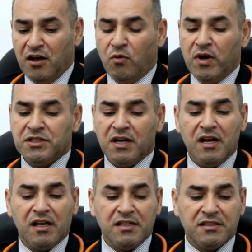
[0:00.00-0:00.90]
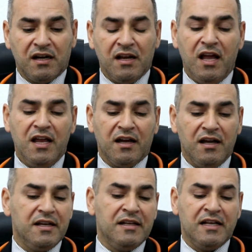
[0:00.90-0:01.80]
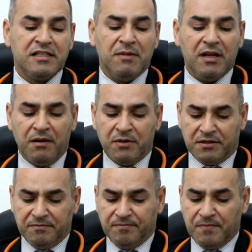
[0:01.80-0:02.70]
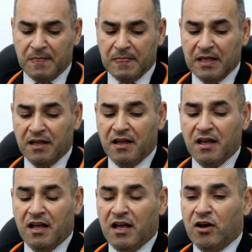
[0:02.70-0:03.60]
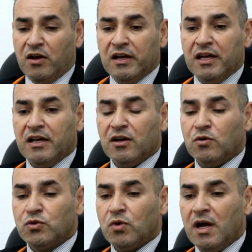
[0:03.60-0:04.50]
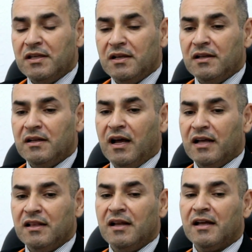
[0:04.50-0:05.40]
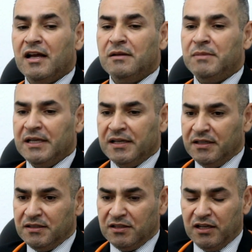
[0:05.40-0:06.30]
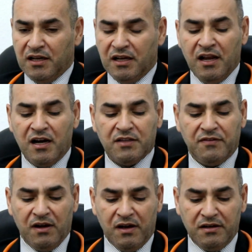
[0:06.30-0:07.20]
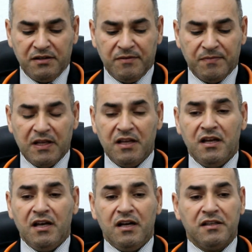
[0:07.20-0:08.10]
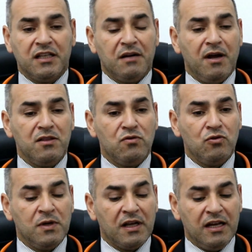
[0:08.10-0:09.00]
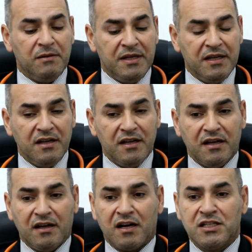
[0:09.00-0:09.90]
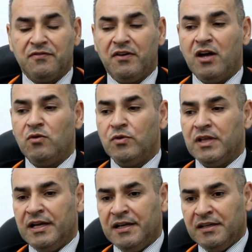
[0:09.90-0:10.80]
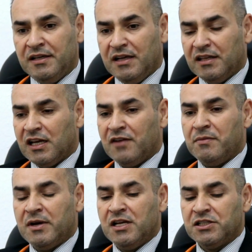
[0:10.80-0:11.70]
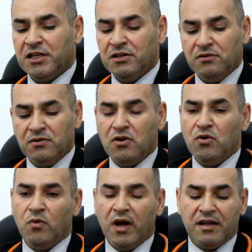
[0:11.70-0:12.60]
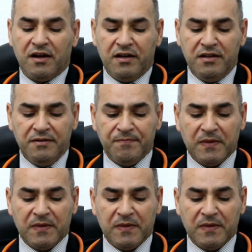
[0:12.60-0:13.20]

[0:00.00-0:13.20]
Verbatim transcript: وإجراء القسطرة لاحقا إن لزم الأمر آه، قصورات العضلة القلبية الهيرت فيلر اضطرابات نظم القلبية كالرجفان الأذيني التريفبريشن وغيرها